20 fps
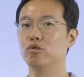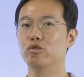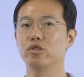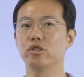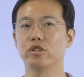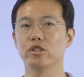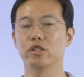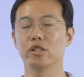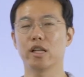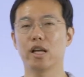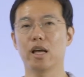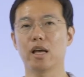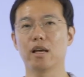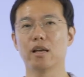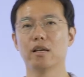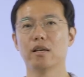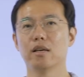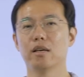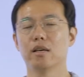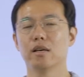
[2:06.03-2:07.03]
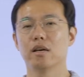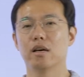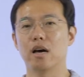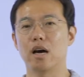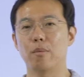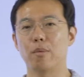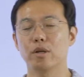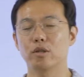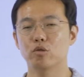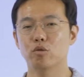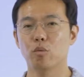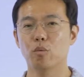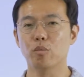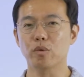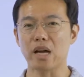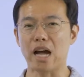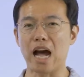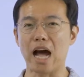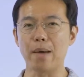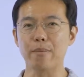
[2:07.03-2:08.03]
볼 수 있는데 아마
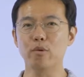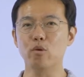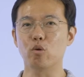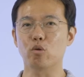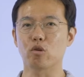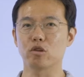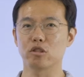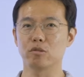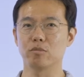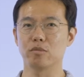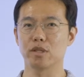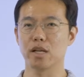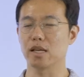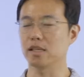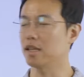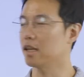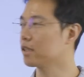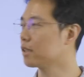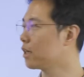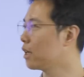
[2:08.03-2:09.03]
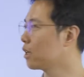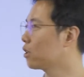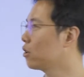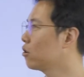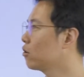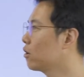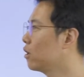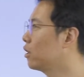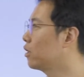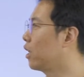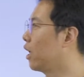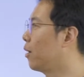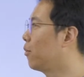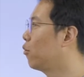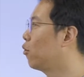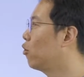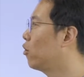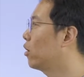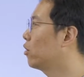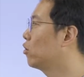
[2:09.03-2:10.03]
좀 감이 올 것입니다. 삼각형과
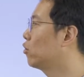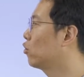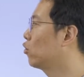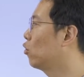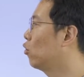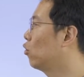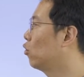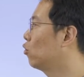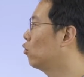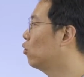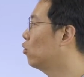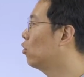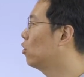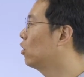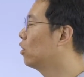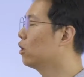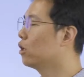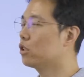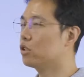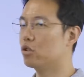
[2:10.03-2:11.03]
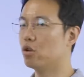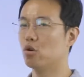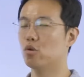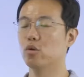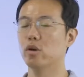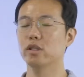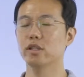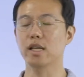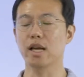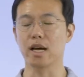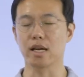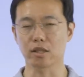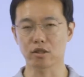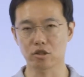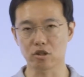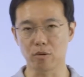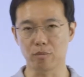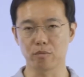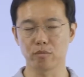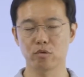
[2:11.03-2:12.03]
네모 같은 경우도 서로의
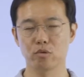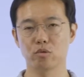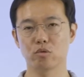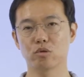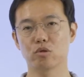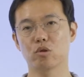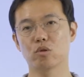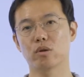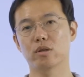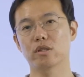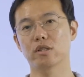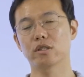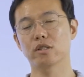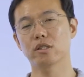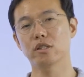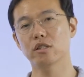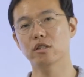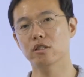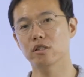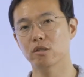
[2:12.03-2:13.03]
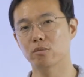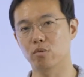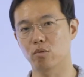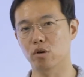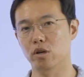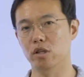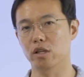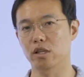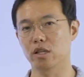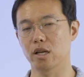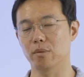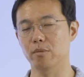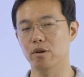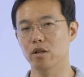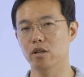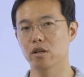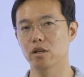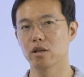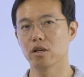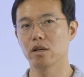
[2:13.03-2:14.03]
장점 또는 서로의 특징들을 보게
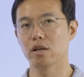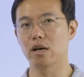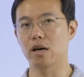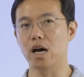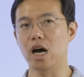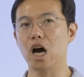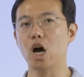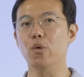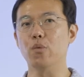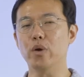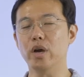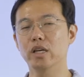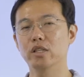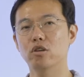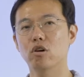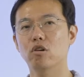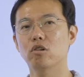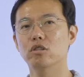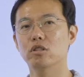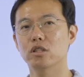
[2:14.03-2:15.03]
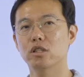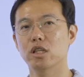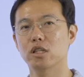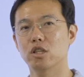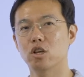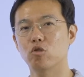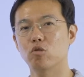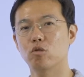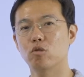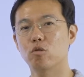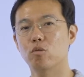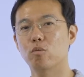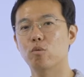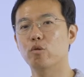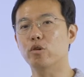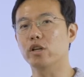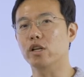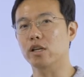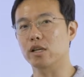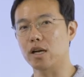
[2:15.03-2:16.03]
된다면 아, 왜 성실의
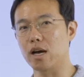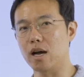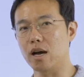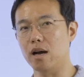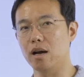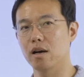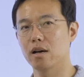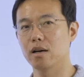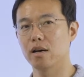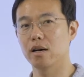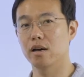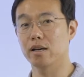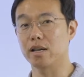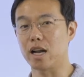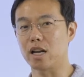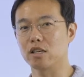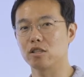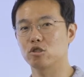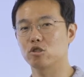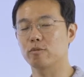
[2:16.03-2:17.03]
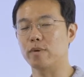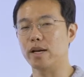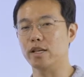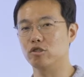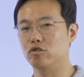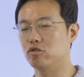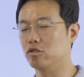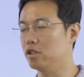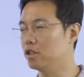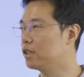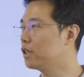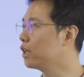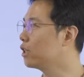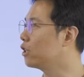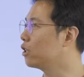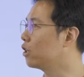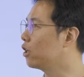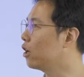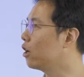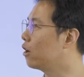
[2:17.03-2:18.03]
최고봉일까를 라좀알 수
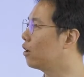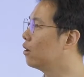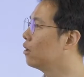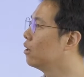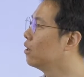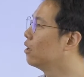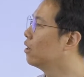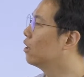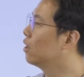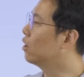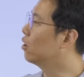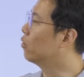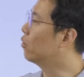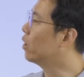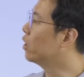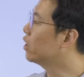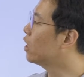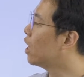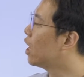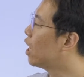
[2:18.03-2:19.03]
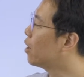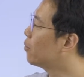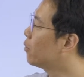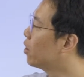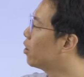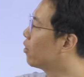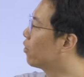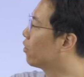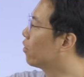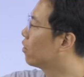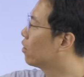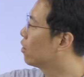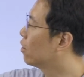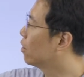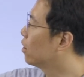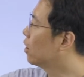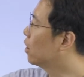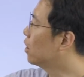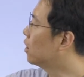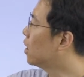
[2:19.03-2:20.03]
있겠는데요. 왜냐하면
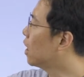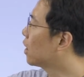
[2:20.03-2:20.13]
이